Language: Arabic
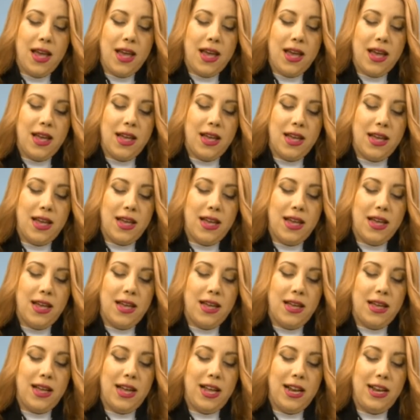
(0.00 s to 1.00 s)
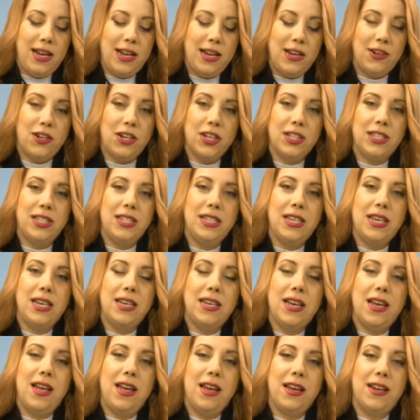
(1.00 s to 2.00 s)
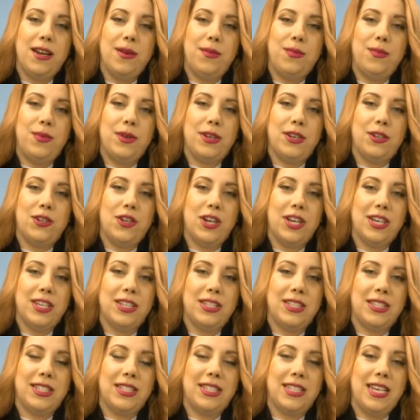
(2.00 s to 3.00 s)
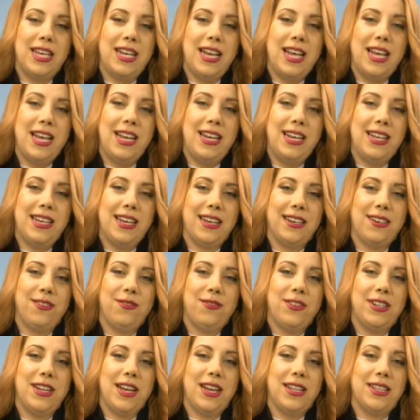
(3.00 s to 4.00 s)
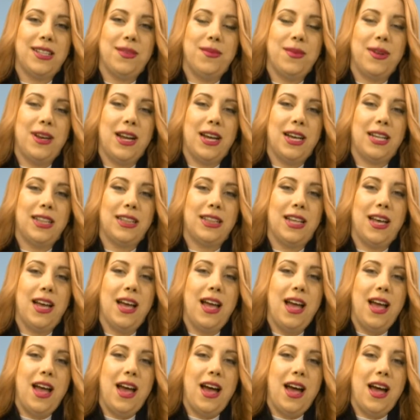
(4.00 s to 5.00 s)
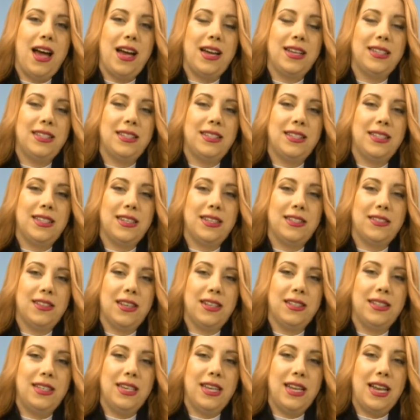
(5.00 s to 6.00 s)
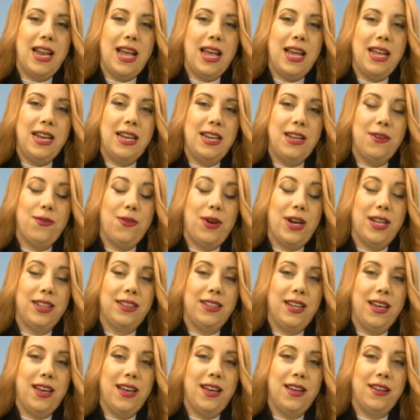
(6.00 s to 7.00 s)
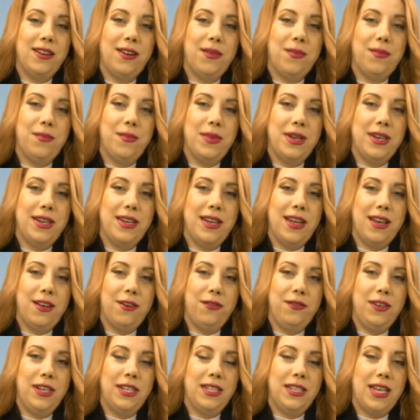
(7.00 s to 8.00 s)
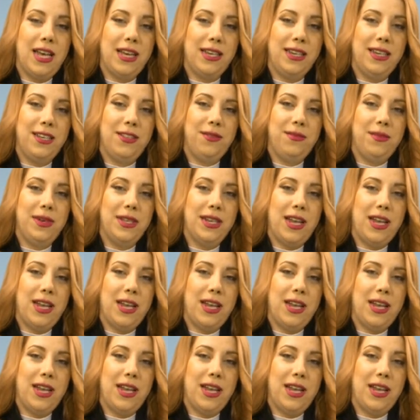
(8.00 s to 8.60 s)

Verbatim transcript: آه، هل شخصية هي أقرب شخص لإلي يعني فيني أعتبرها حتى أعز صديق لإلي وحتى أقرب من رفيقتي أكيد مين